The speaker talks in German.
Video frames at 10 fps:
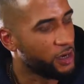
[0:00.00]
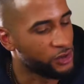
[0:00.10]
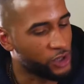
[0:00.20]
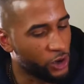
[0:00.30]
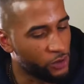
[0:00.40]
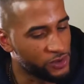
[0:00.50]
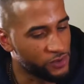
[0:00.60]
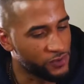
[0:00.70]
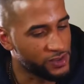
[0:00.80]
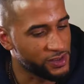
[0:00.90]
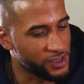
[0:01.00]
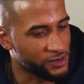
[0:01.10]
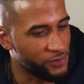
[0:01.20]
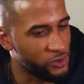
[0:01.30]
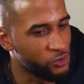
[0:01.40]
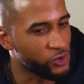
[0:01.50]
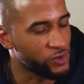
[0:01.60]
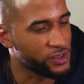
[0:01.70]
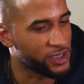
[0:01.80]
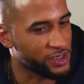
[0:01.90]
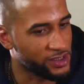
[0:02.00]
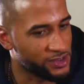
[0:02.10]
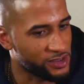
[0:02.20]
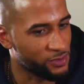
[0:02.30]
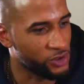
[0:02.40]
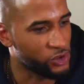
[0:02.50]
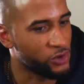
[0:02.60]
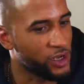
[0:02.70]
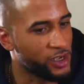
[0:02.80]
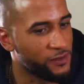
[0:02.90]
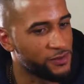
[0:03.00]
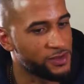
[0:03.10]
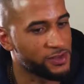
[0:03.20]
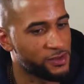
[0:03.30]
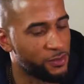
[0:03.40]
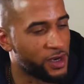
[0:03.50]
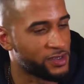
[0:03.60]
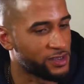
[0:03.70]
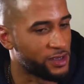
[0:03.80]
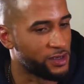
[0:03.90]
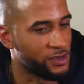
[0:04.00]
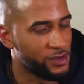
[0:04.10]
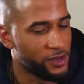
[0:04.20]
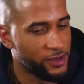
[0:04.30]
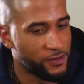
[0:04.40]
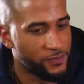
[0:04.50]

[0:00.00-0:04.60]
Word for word: Aber ich glaube zu wissen, dass, wie du schon gesagt hast, dass man schon ein gewisses Maß an